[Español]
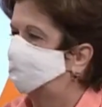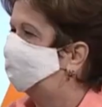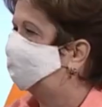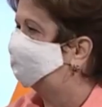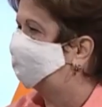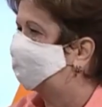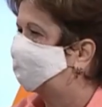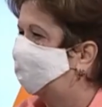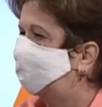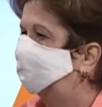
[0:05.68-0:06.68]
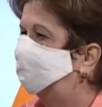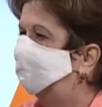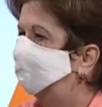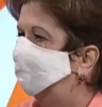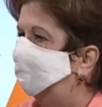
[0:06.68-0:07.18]
estamos
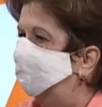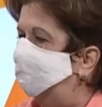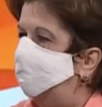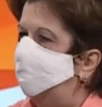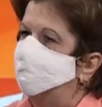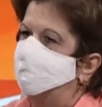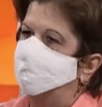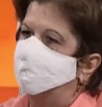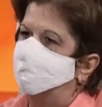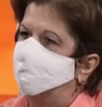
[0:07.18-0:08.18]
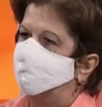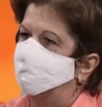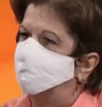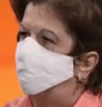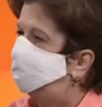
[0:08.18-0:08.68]
enfrancados en
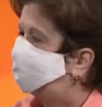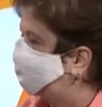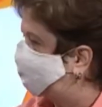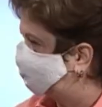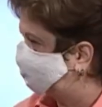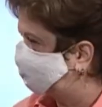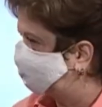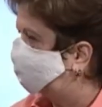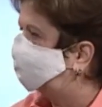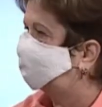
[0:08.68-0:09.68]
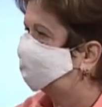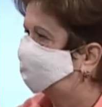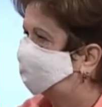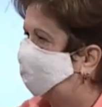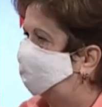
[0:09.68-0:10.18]
eh, dos proyectos, uno
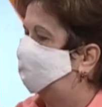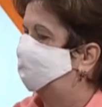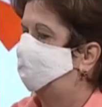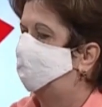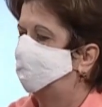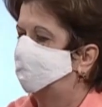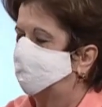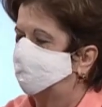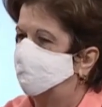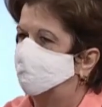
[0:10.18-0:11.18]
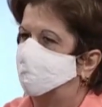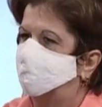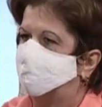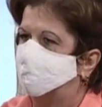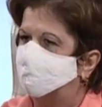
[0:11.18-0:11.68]
asociado a la informatización
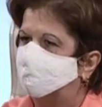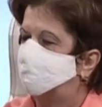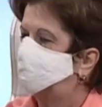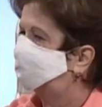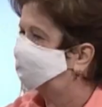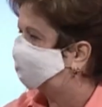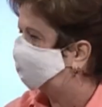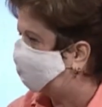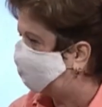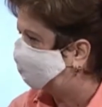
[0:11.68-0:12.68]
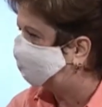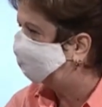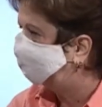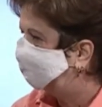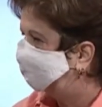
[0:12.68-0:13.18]
de los registros de consumidores,
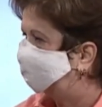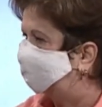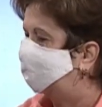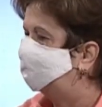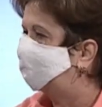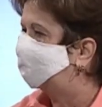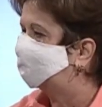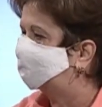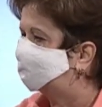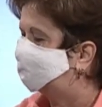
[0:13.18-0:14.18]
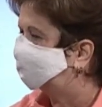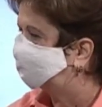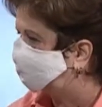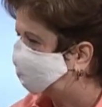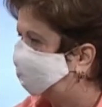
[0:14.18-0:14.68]
que hay más de
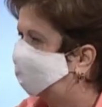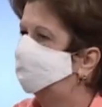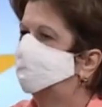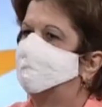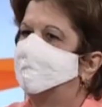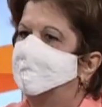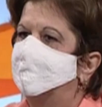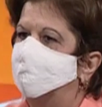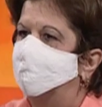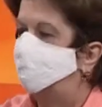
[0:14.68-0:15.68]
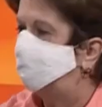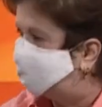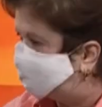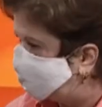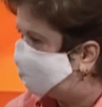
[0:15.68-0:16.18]
110 eh,
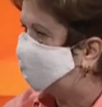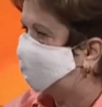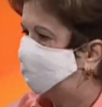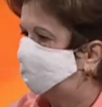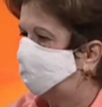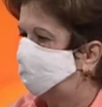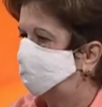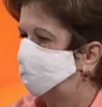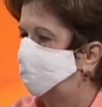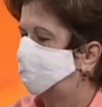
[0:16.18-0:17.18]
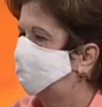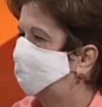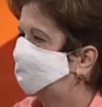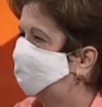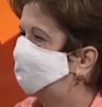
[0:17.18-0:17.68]
oficinas de registro de consumidores
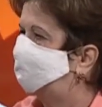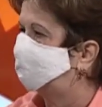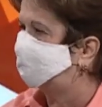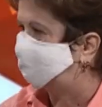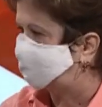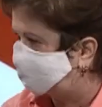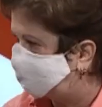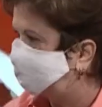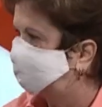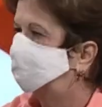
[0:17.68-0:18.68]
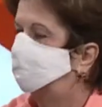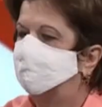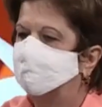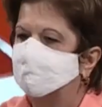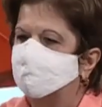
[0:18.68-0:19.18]
que hoy están informatizando
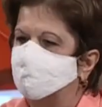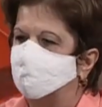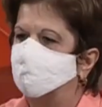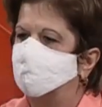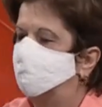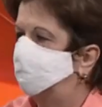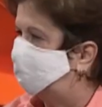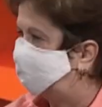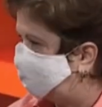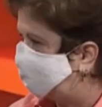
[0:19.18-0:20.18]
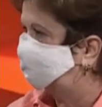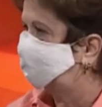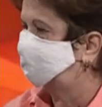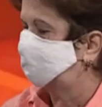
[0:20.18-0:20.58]
todos los movimientos